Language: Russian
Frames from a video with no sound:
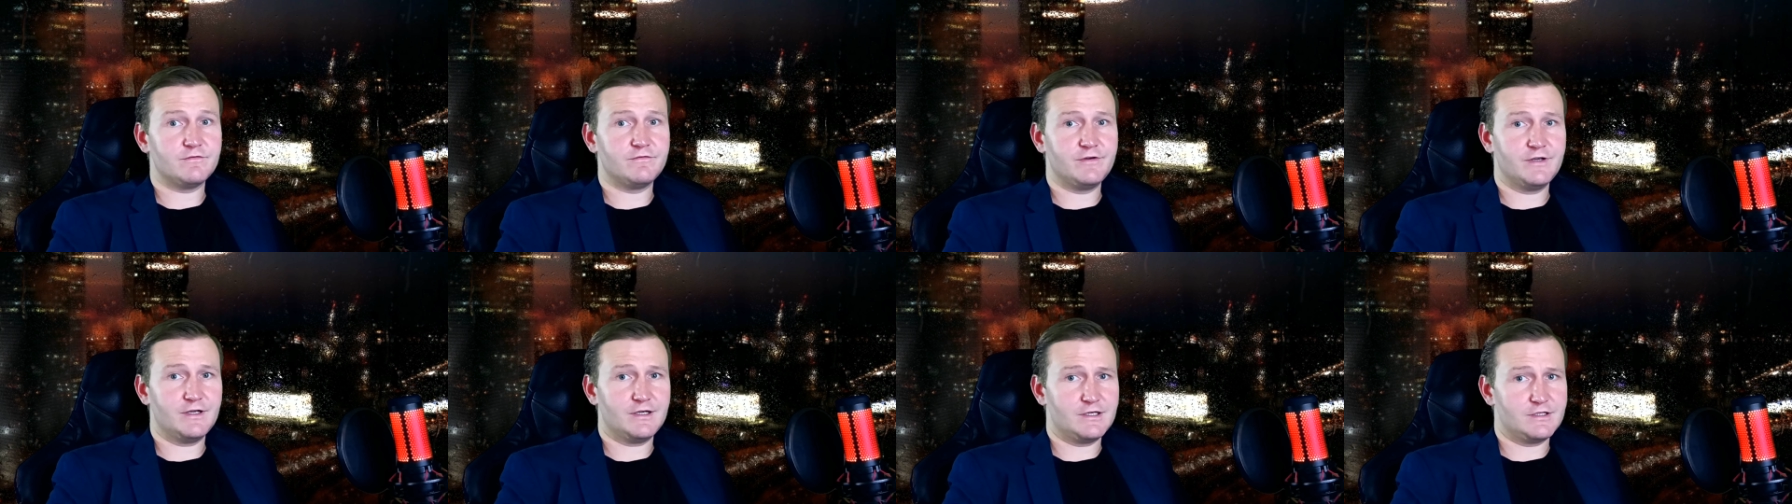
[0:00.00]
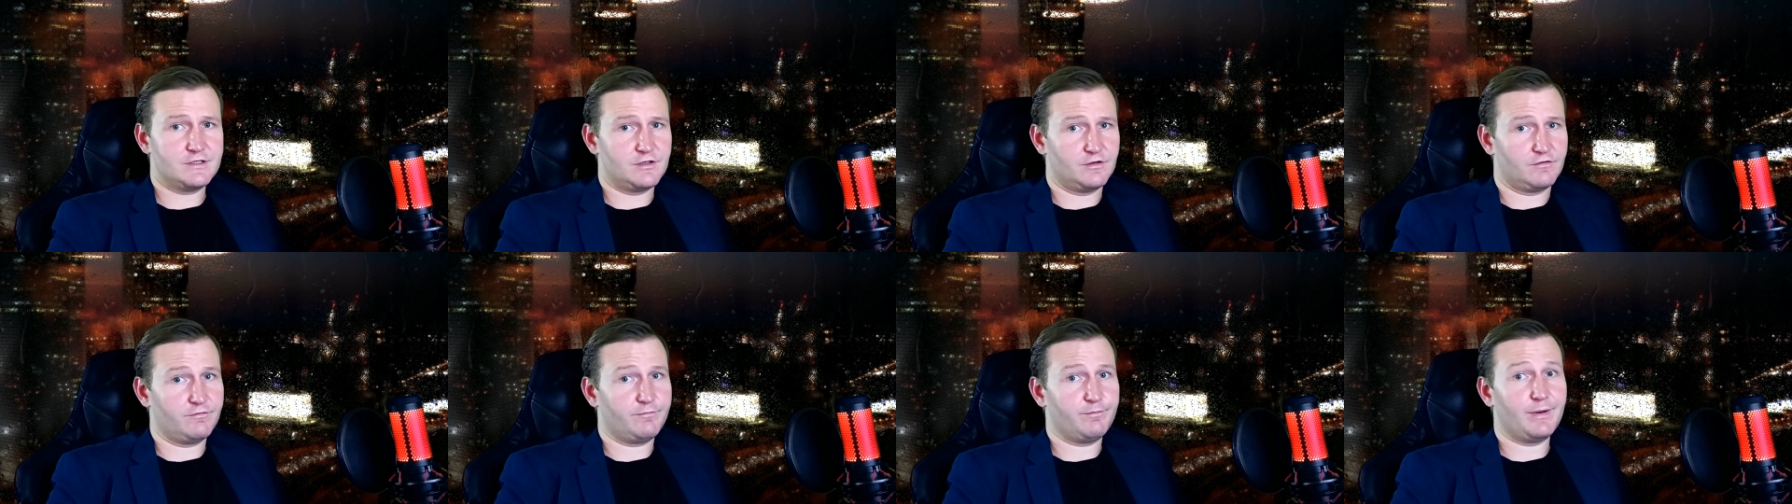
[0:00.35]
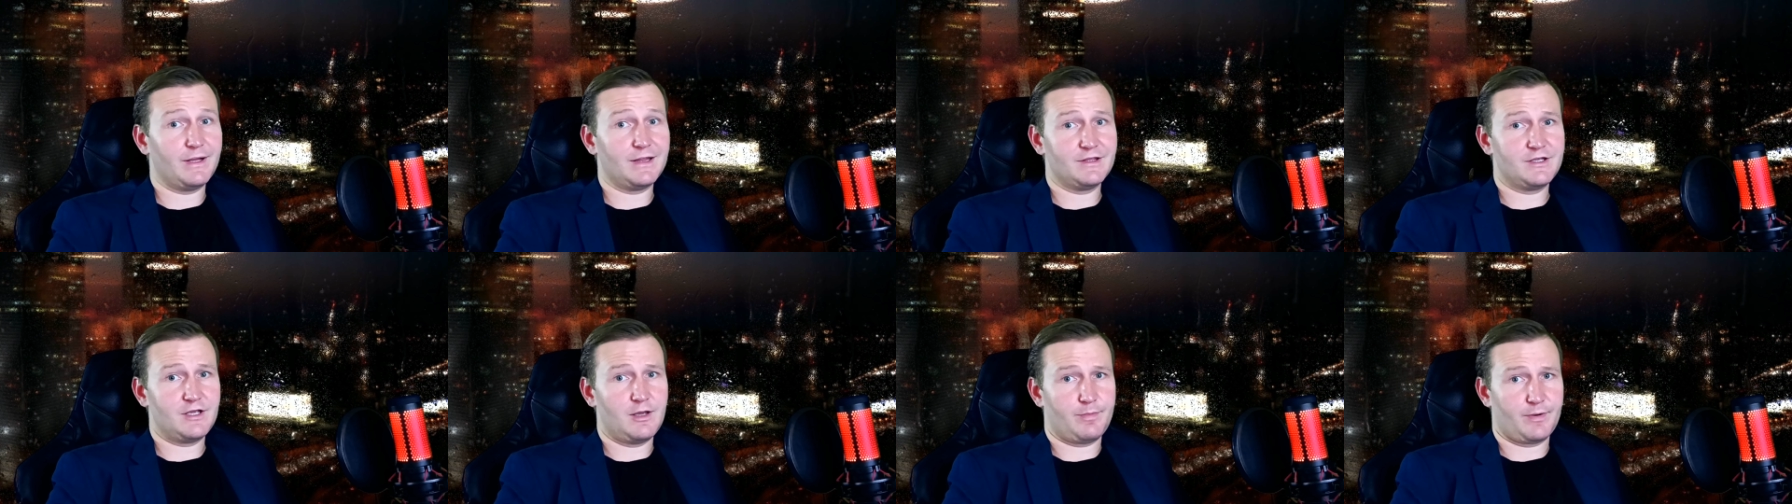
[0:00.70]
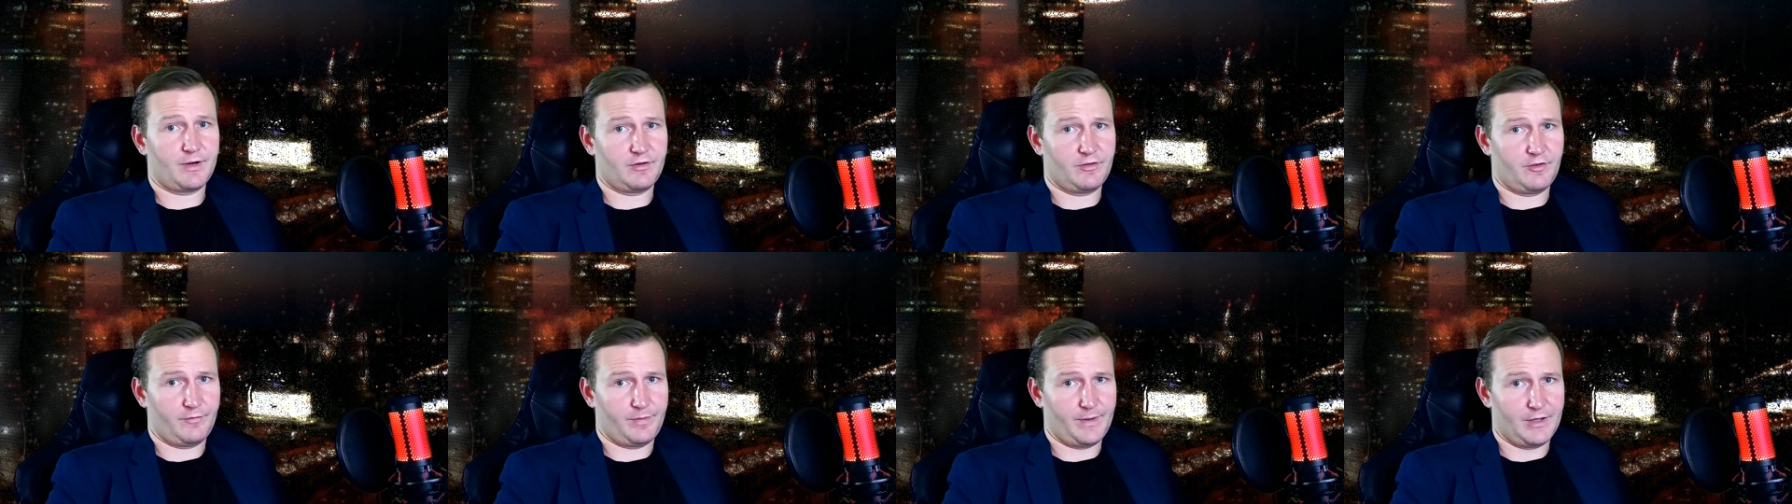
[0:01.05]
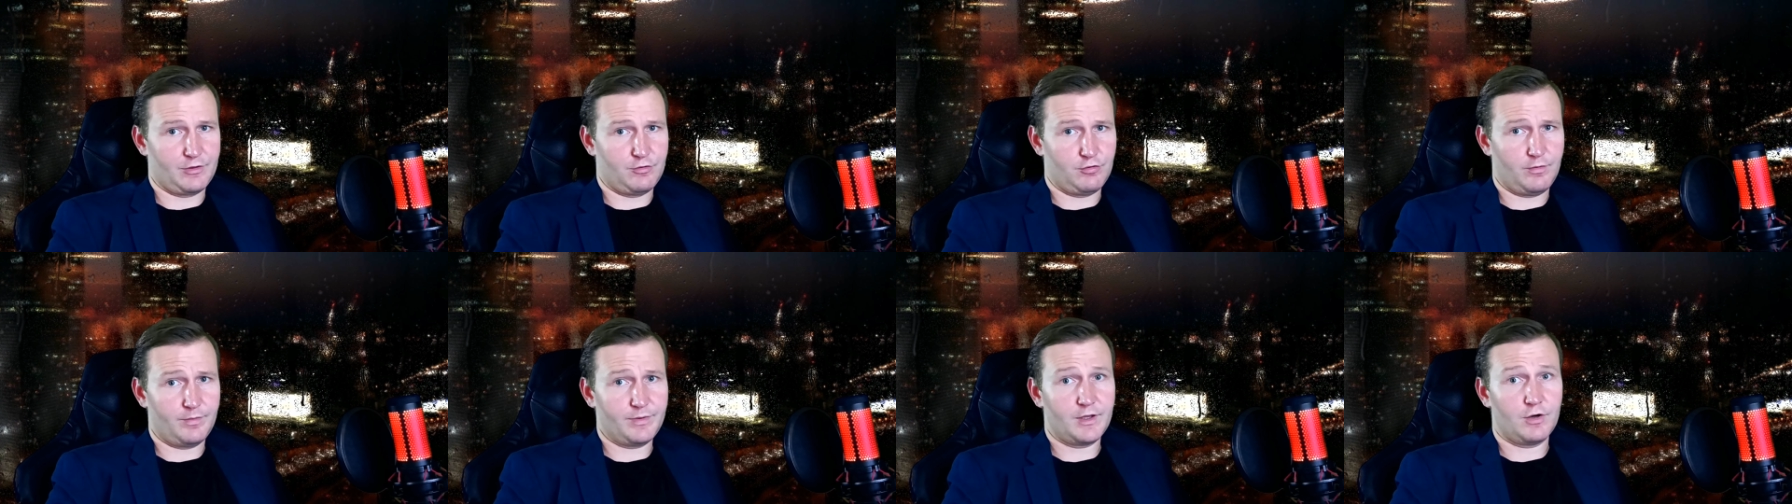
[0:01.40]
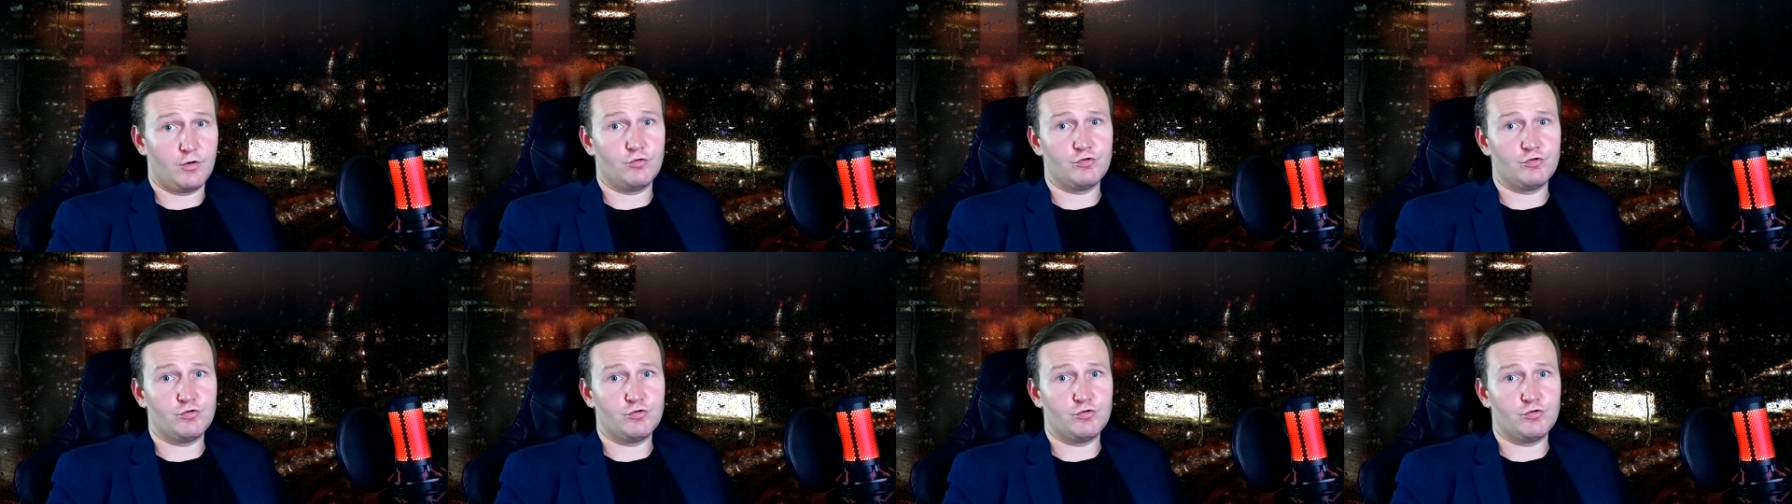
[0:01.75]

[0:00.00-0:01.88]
выглядит вполне правдоподобно,